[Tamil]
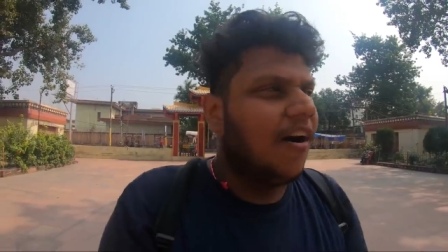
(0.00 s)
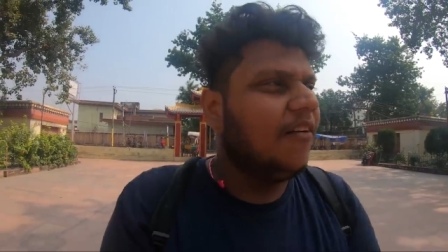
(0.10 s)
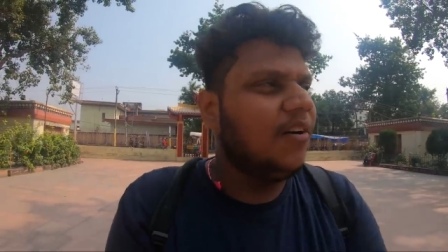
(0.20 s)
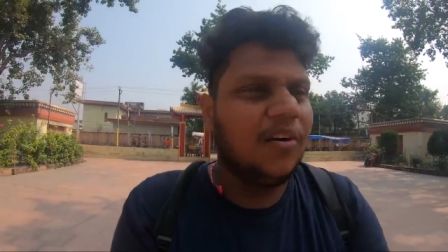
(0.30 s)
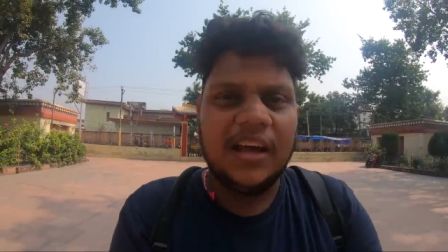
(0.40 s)

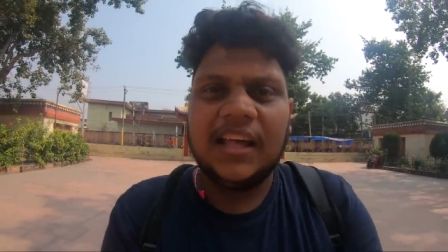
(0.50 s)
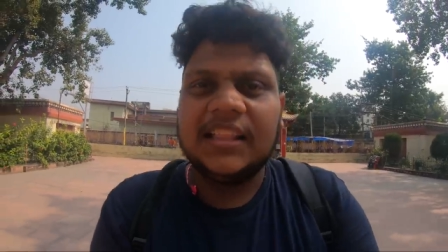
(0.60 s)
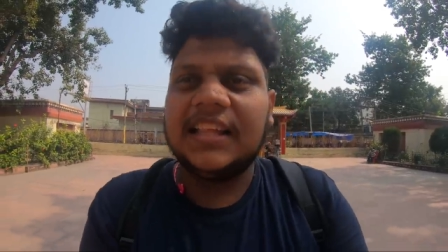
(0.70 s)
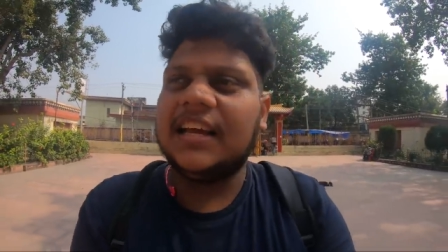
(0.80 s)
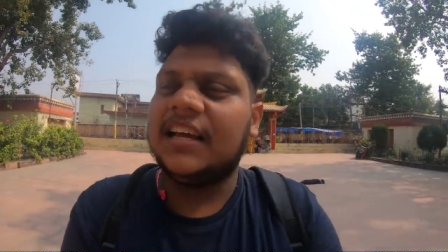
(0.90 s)
அவங்களோட
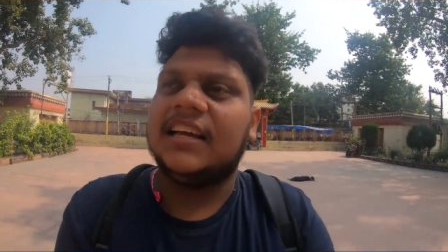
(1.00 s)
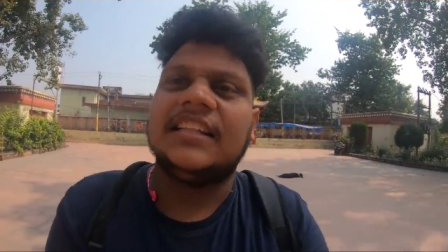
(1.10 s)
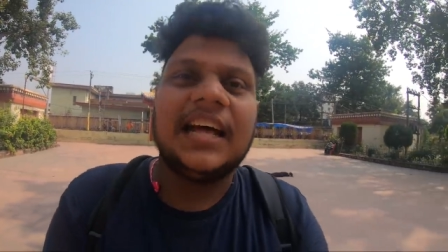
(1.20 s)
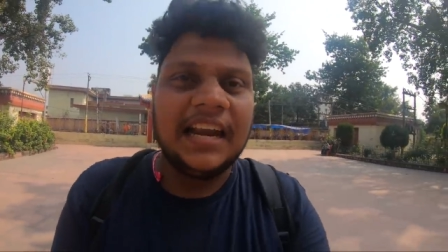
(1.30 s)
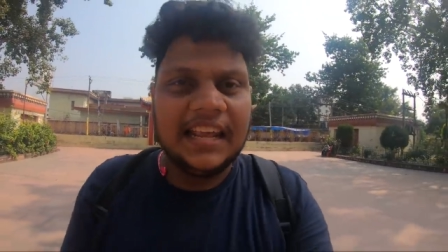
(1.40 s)
அந்த
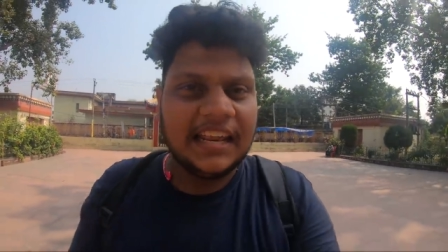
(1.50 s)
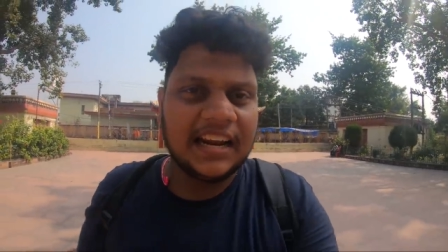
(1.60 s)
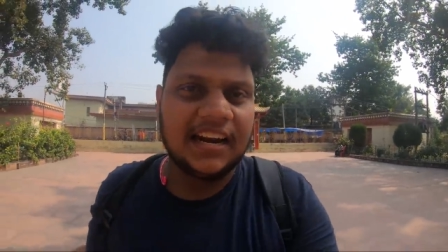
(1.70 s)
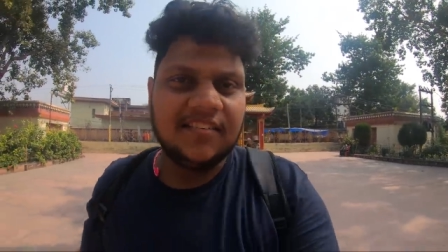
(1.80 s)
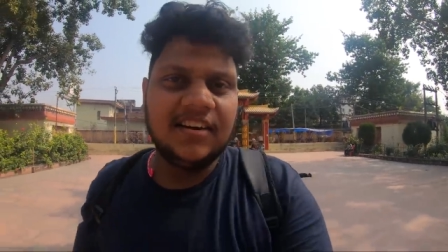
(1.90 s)
தண்டிக்கிற
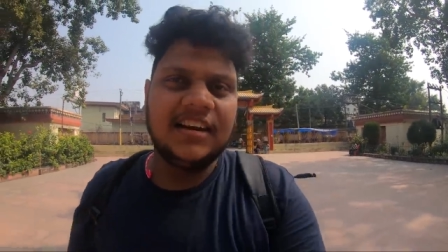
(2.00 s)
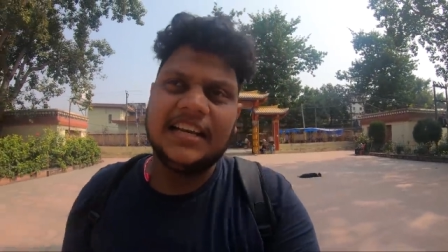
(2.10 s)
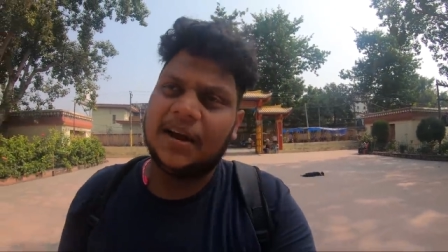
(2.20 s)
கடவுள்